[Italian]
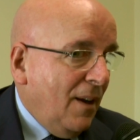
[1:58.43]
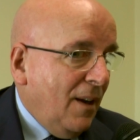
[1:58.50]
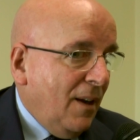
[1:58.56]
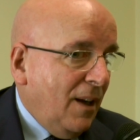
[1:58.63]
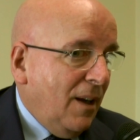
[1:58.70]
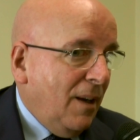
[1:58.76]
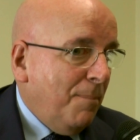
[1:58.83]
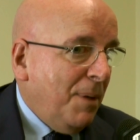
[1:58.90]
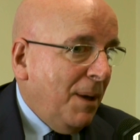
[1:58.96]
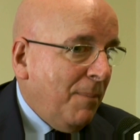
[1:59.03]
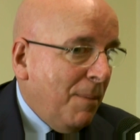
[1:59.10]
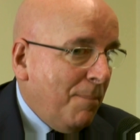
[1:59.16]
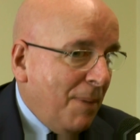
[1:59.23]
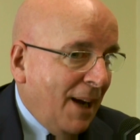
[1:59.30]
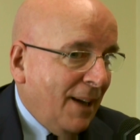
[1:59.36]
eh, i
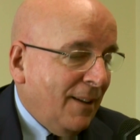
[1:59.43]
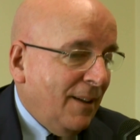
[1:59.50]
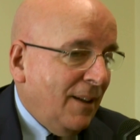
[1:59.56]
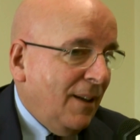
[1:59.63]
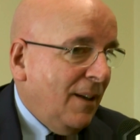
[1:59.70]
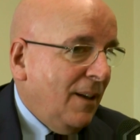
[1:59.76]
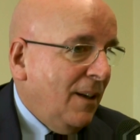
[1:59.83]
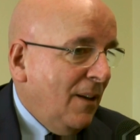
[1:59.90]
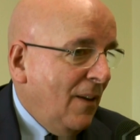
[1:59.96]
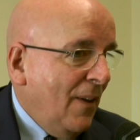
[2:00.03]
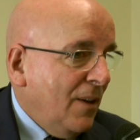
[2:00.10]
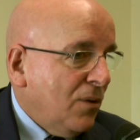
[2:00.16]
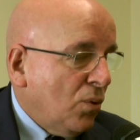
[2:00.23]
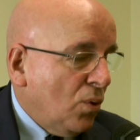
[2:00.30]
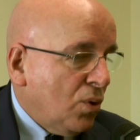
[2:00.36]
primi bandi
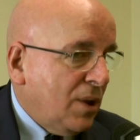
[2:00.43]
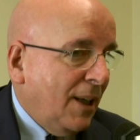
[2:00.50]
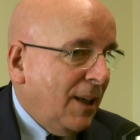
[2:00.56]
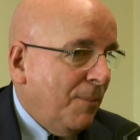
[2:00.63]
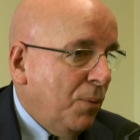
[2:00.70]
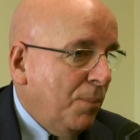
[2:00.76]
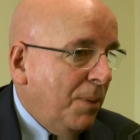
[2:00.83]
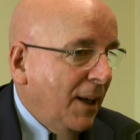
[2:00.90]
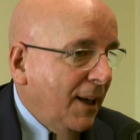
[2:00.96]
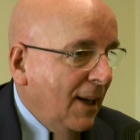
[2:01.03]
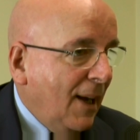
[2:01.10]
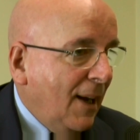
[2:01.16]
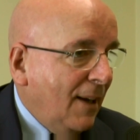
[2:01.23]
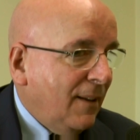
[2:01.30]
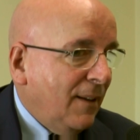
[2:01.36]
sono stati
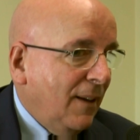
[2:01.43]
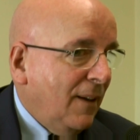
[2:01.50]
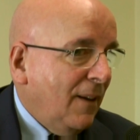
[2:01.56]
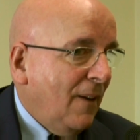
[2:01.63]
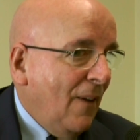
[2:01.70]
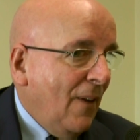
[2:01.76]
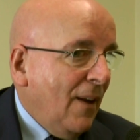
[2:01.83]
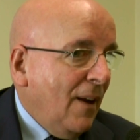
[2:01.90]
pubblicati,